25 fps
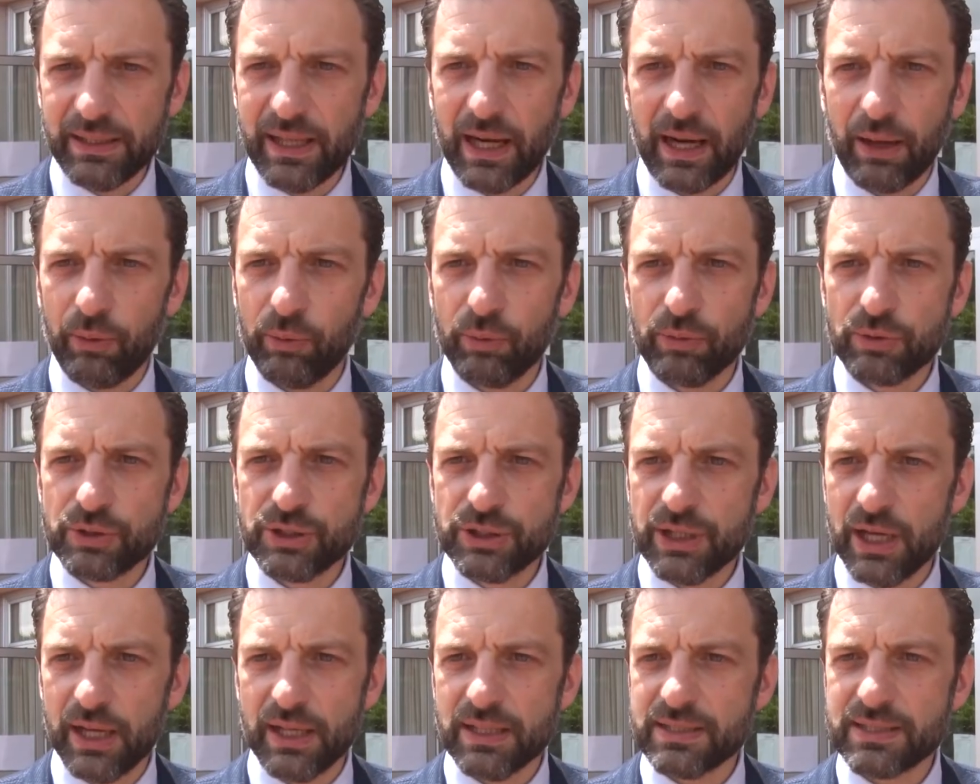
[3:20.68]
e della
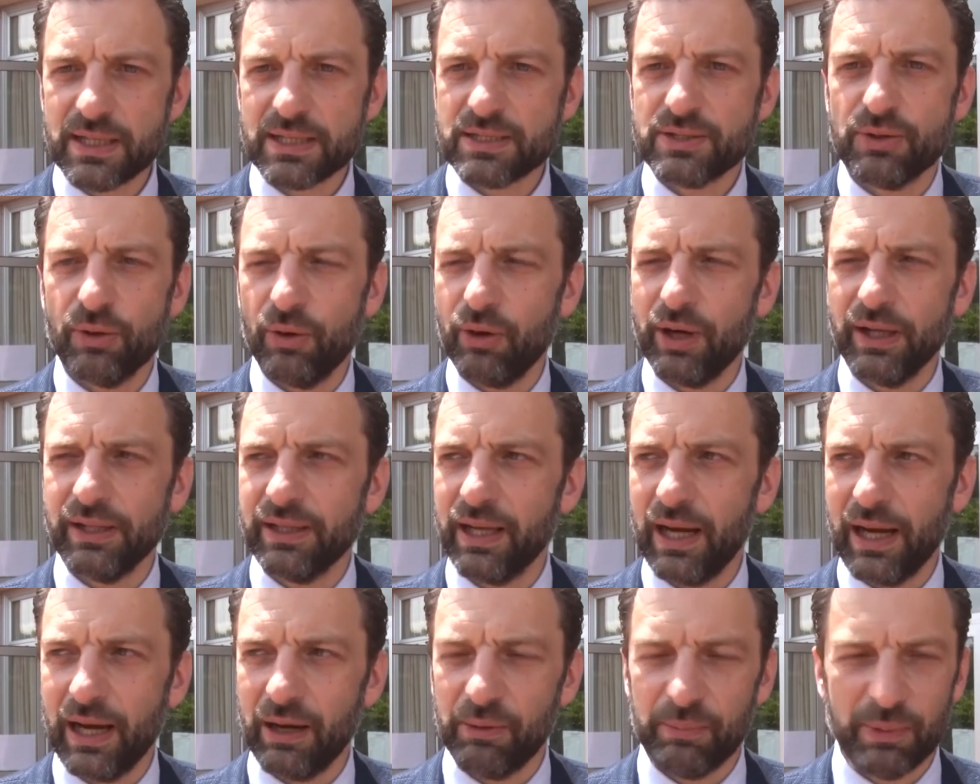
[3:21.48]
conoscenza, storia,
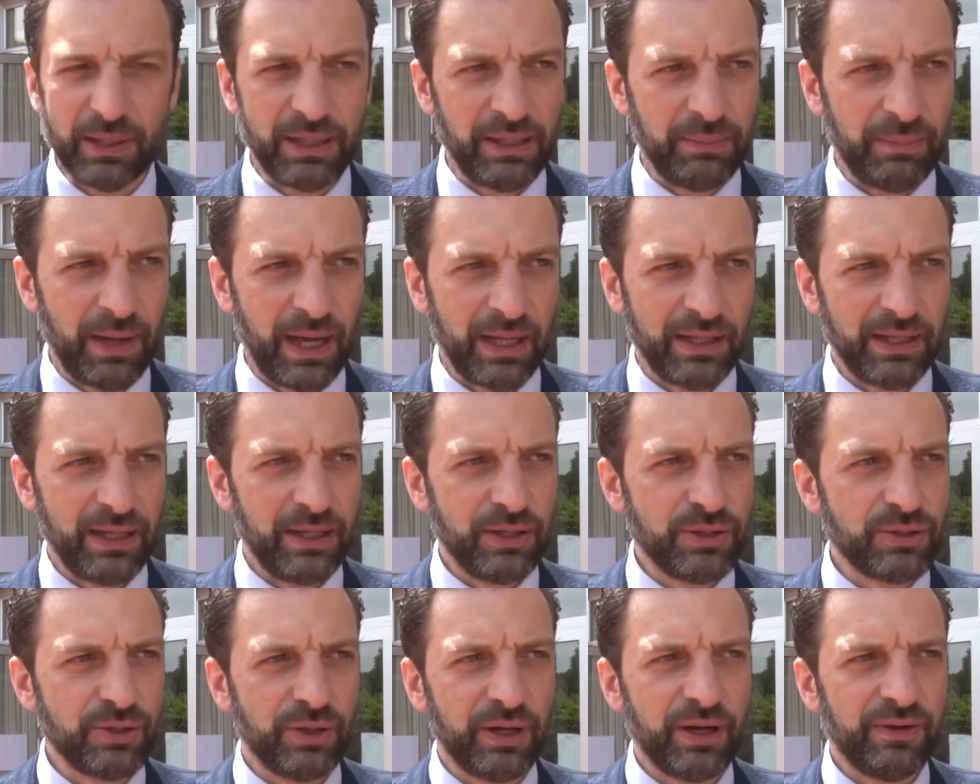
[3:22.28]
italiano,
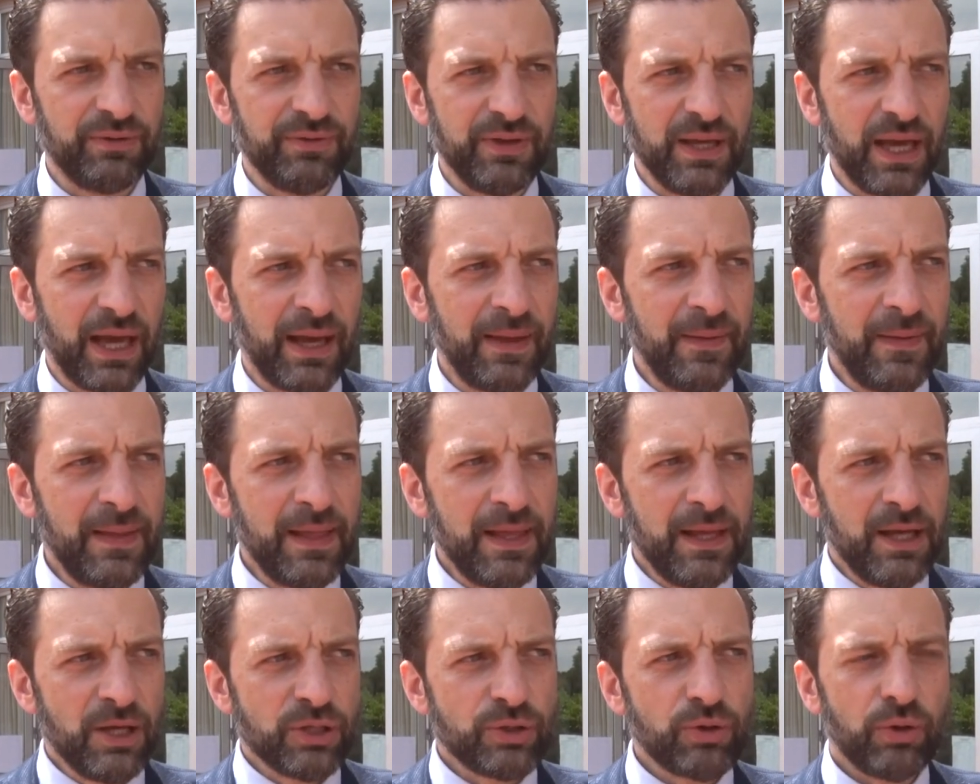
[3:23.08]
matematica e geografia,
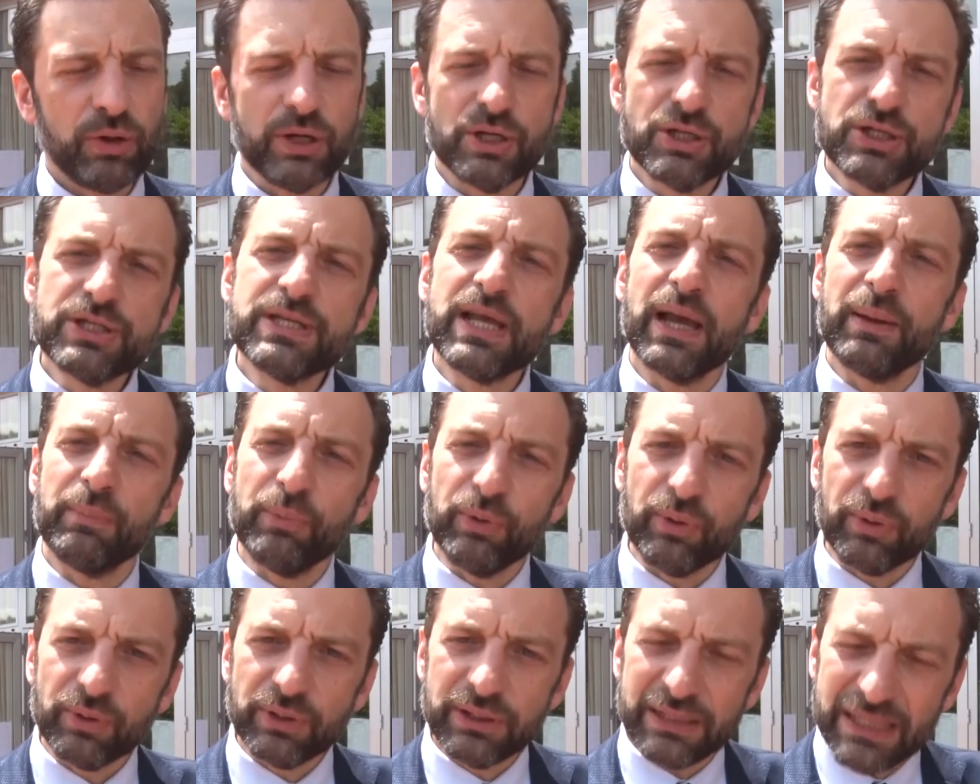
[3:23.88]
solo che ci
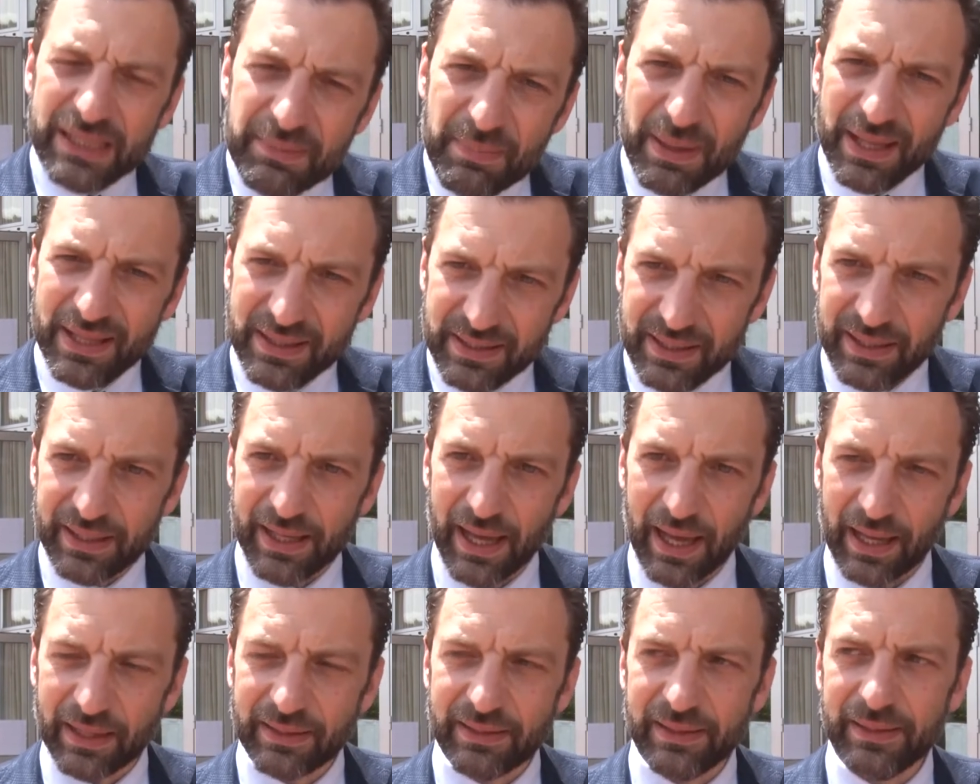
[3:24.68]
siamo
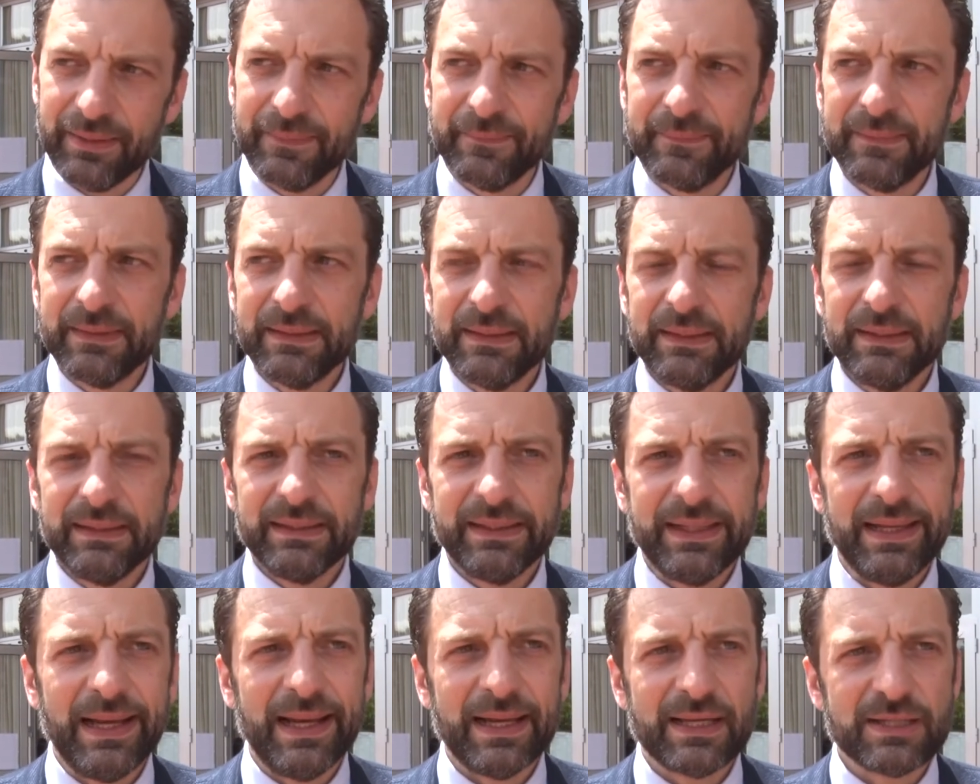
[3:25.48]
dimenticati
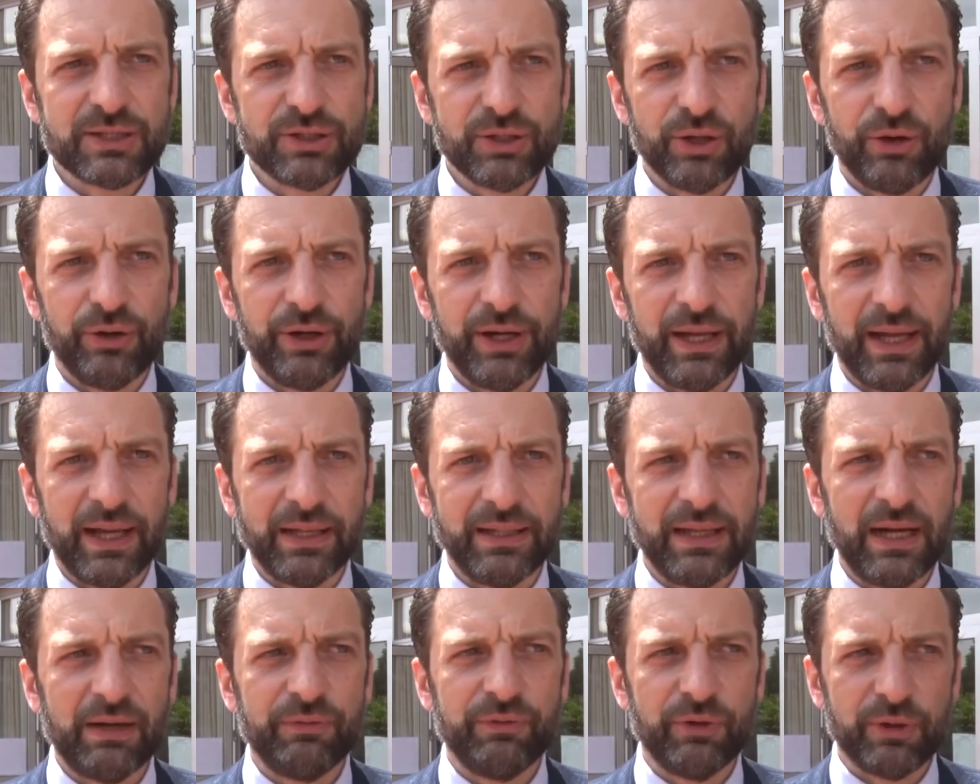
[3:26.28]
che la
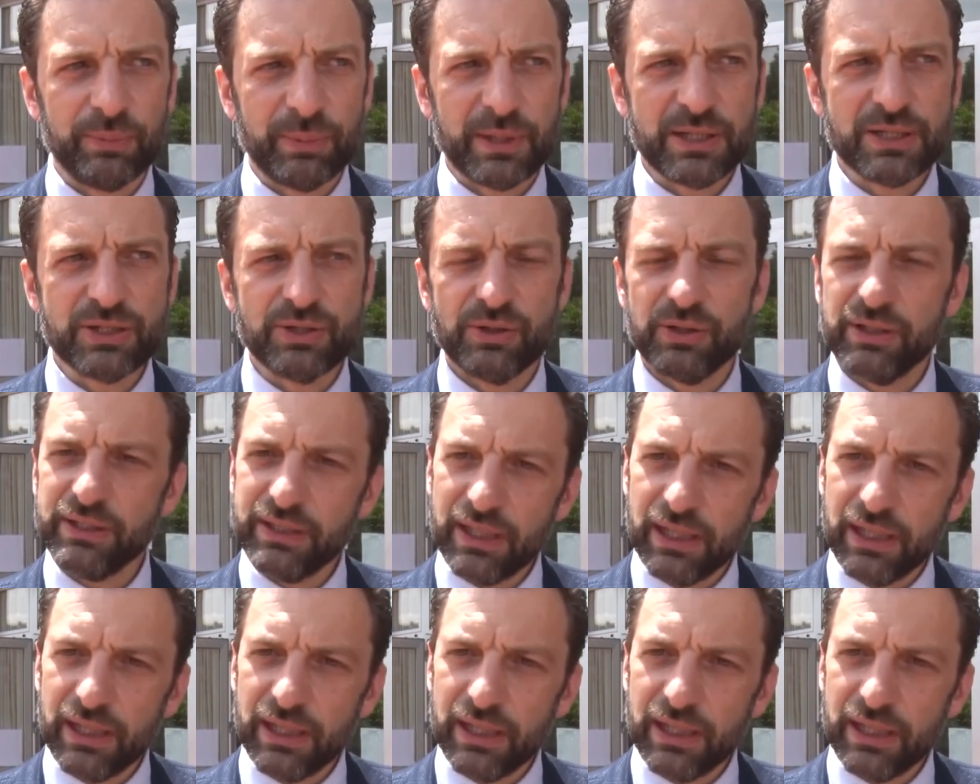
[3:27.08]
storia della formazione e